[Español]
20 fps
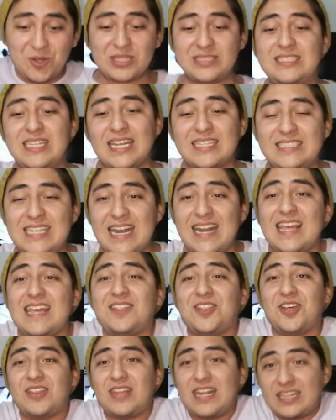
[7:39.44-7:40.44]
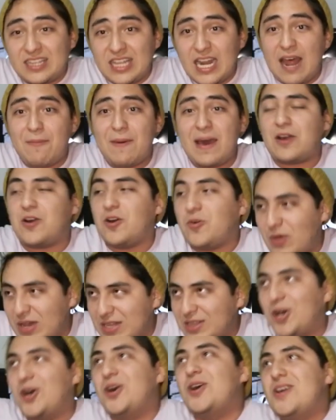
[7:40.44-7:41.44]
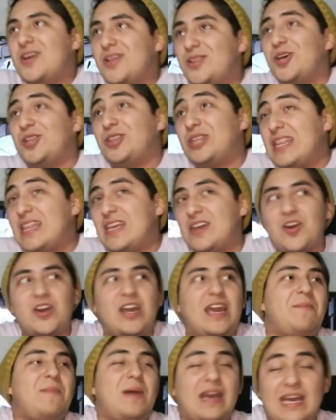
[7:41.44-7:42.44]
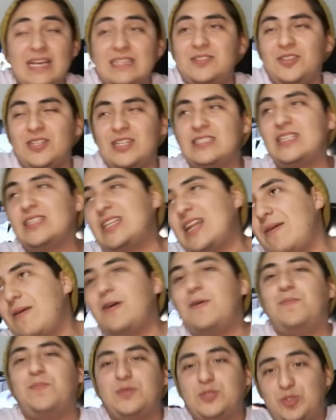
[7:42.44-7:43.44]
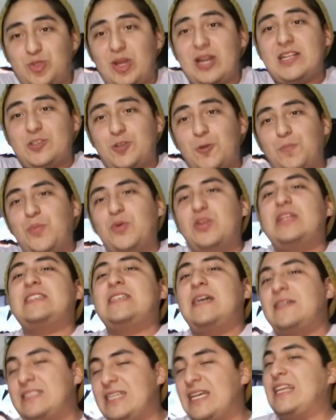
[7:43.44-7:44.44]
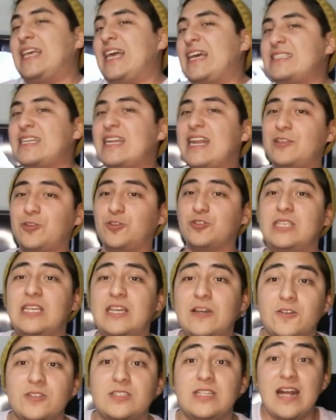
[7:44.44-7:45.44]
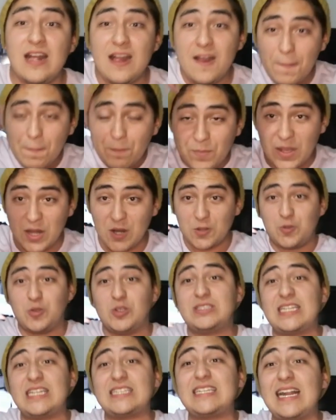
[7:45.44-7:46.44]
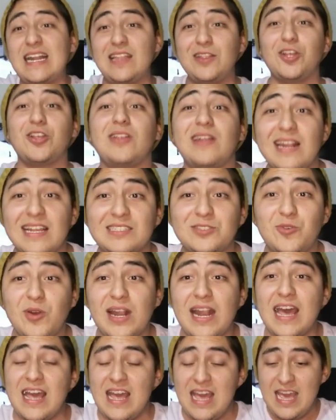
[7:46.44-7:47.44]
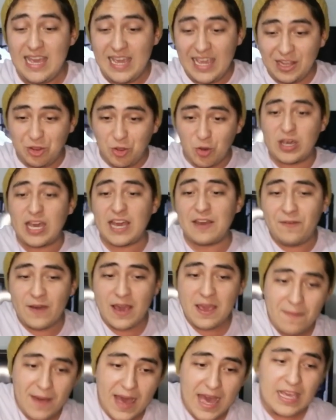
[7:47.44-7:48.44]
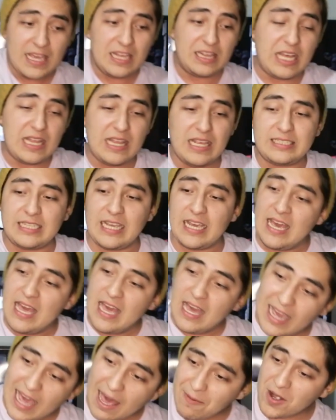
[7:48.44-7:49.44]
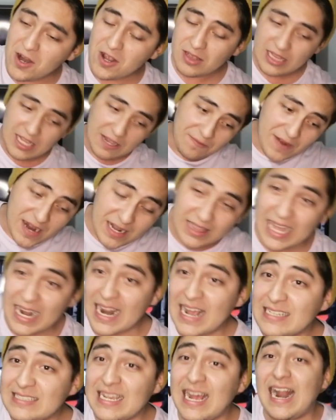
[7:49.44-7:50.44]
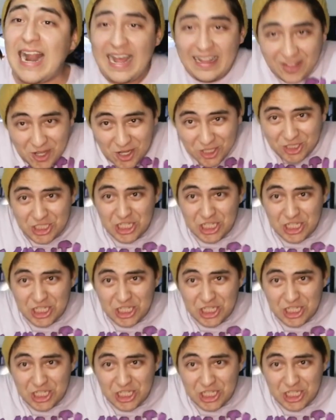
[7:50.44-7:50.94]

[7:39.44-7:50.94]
Tú estás saliendo del trabajo. Bueno, no te digo que en vacaciones del trabajo, pues tú, pones a hacer que hacer a tus hijos. Pero tú estás saliendo de la escuela y tu jefa ahí va y te dice, cabrón, te falta la sala. No